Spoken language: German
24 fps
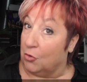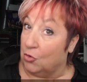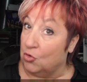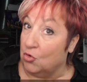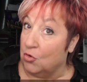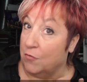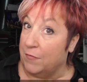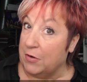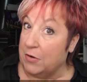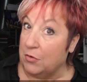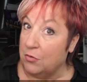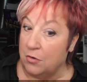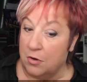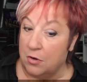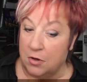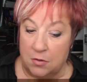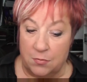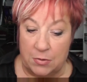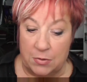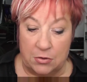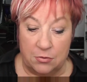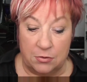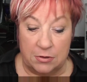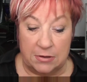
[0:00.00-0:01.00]
Nur wenn du noch
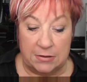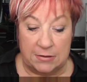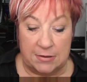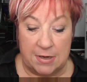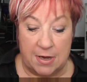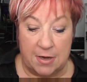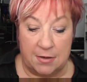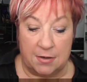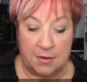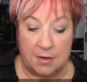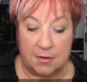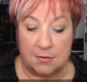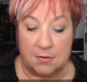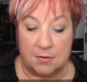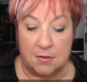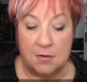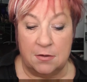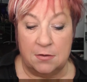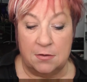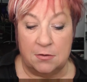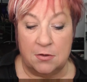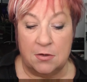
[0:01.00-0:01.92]
eine Minute Zeit hast, ne?